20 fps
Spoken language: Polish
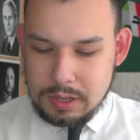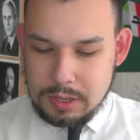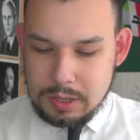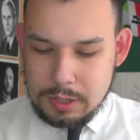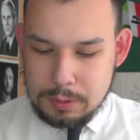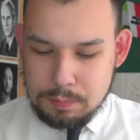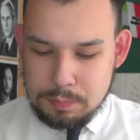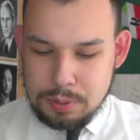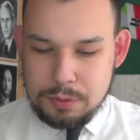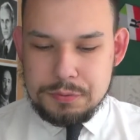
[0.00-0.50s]

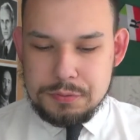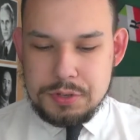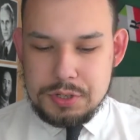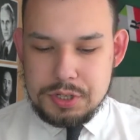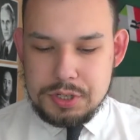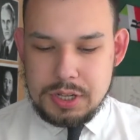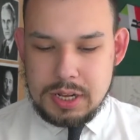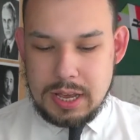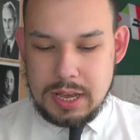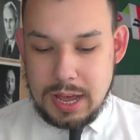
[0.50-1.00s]

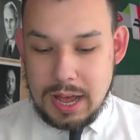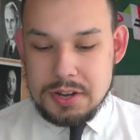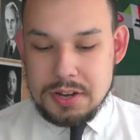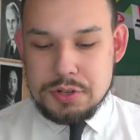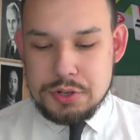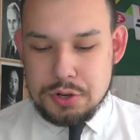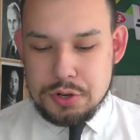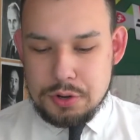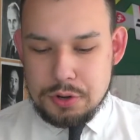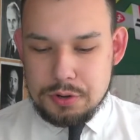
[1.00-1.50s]
Powiśle,
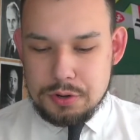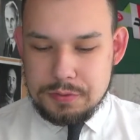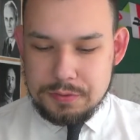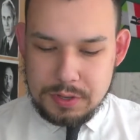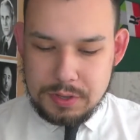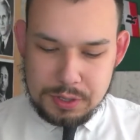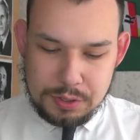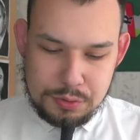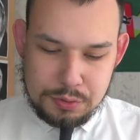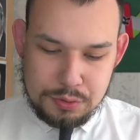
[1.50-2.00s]

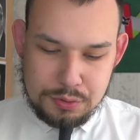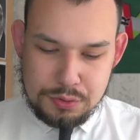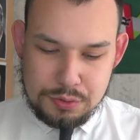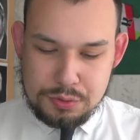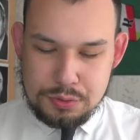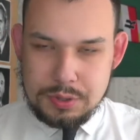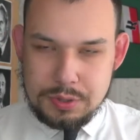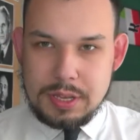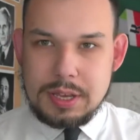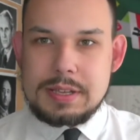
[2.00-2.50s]
aczkolwiek już
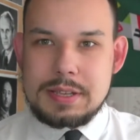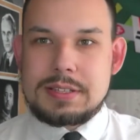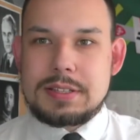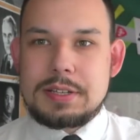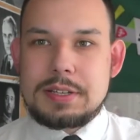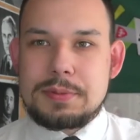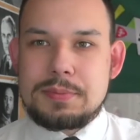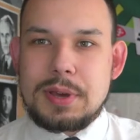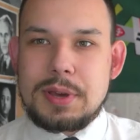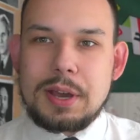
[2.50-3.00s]
tutaj
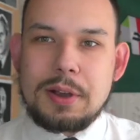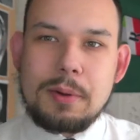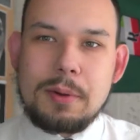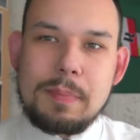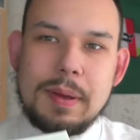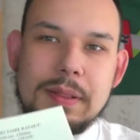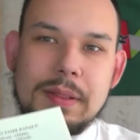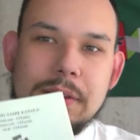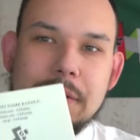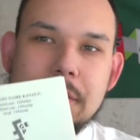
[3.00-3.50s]
jesteśmy jako patroni